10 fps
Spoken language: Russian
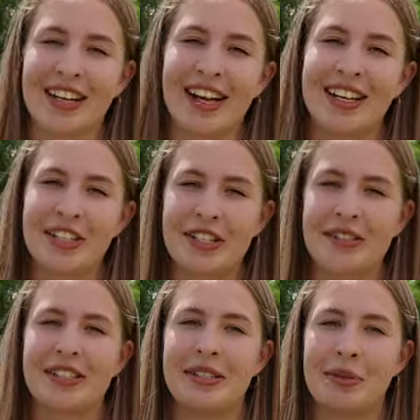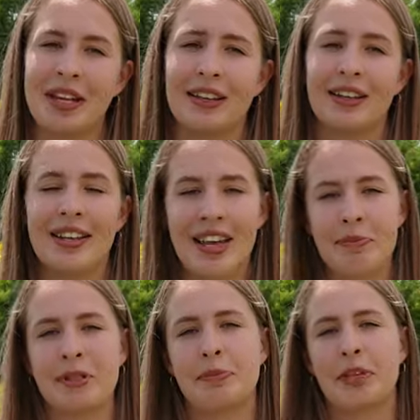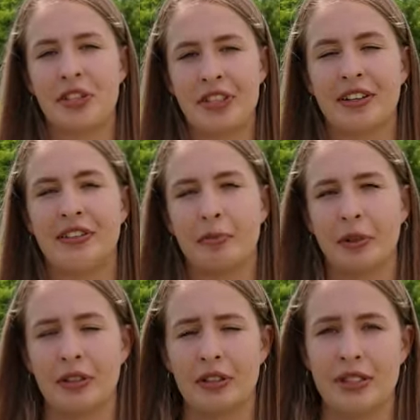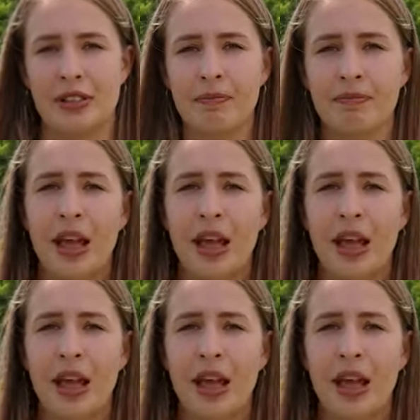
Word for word: количество семянок и обеспечить их выполненность.